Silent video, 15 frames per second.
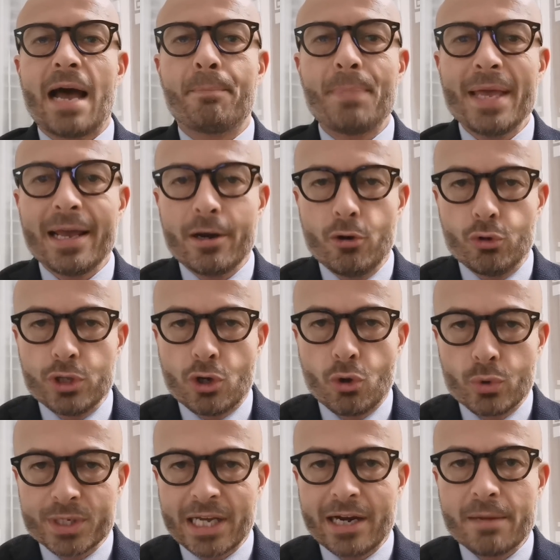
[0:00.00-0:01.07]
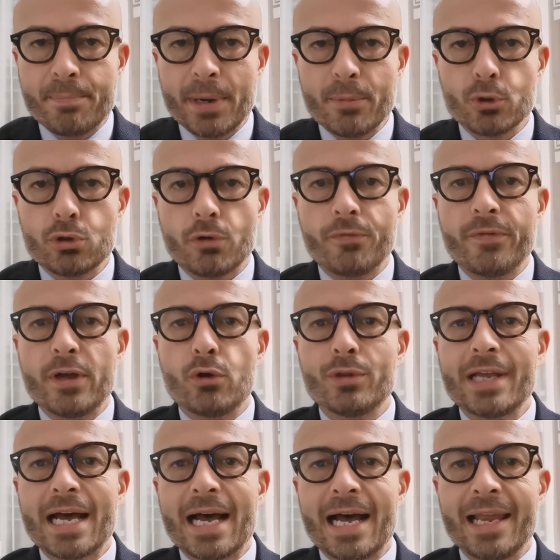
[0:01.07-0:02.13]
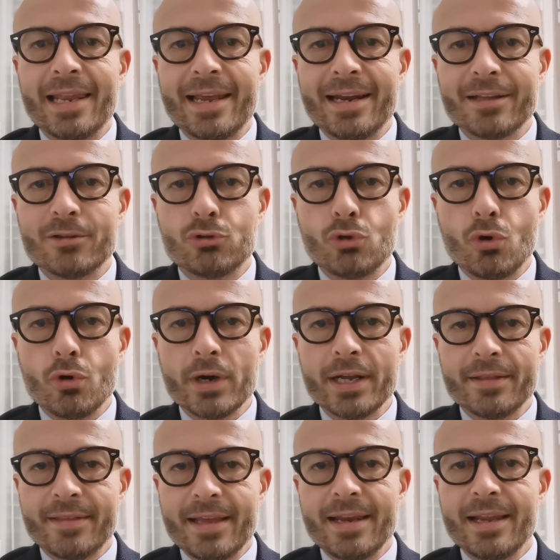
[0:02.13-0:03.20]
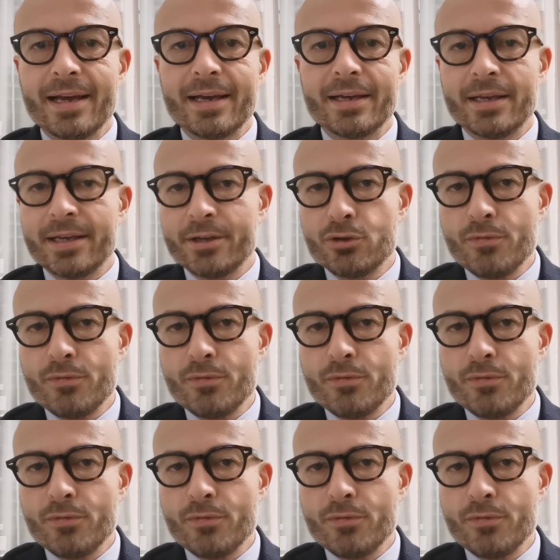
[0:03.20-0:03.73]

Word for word: a Pirlo di conquistare il primo trofeo da allenatore della eh,